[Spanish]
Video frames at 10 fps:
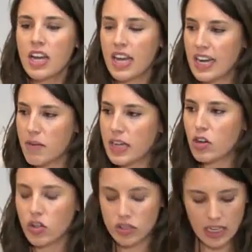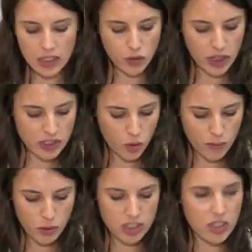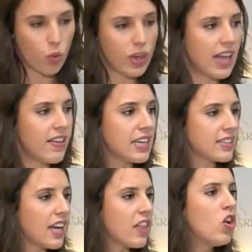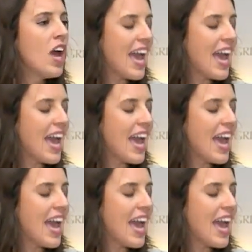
enemigo de las fuerzas y cuerpos de seguridad del Estado